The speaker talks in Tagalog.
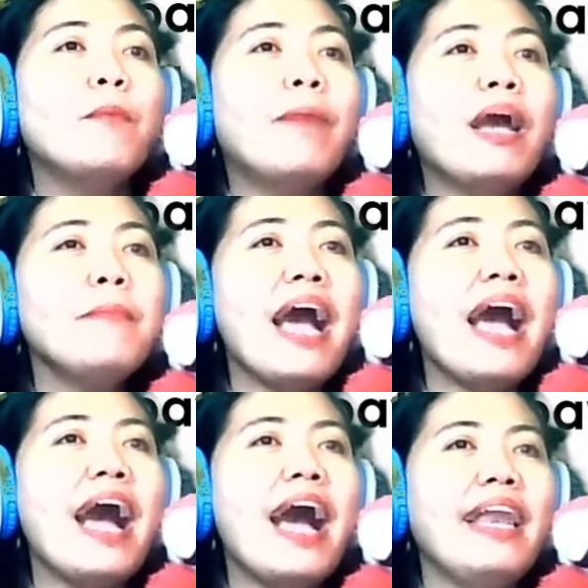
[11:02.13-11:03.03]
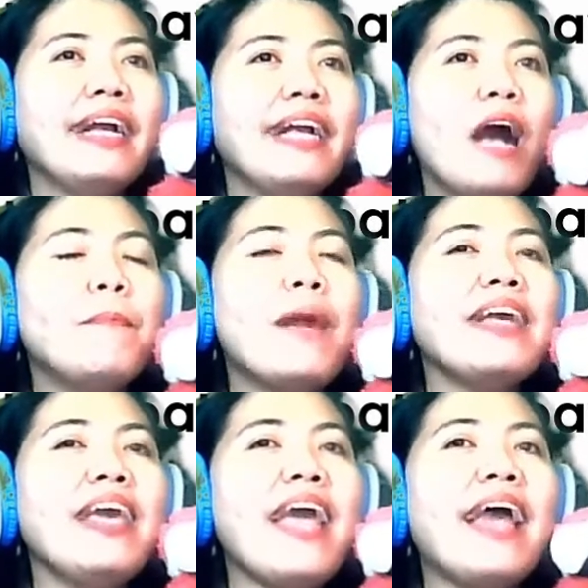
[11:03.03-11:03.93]
may mahahalagang
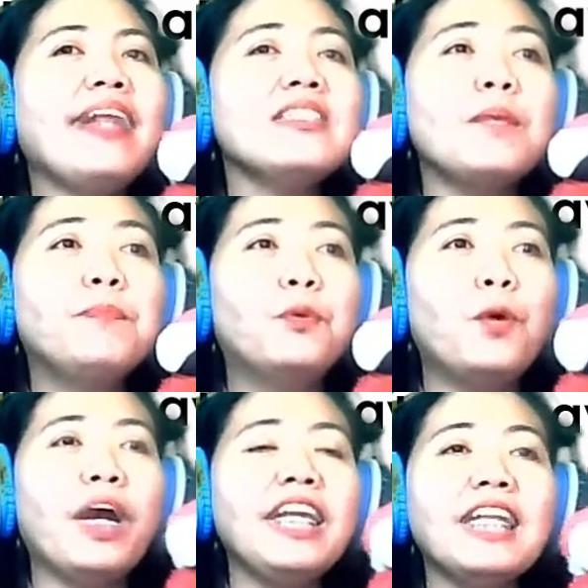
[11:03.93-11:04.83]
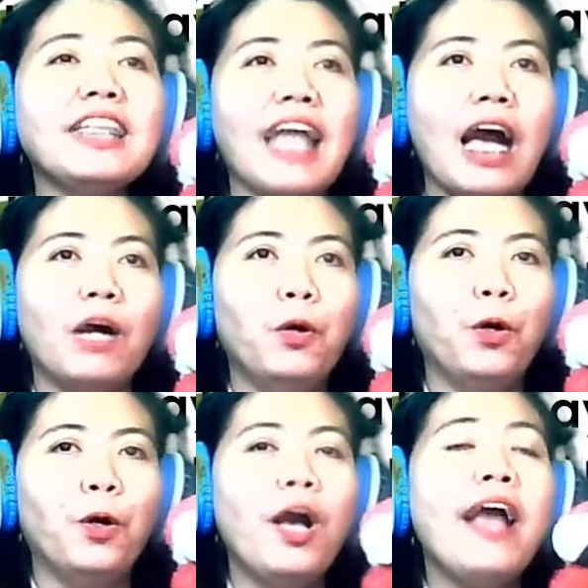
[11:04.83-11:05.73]
pangyayari sa buhay ng tao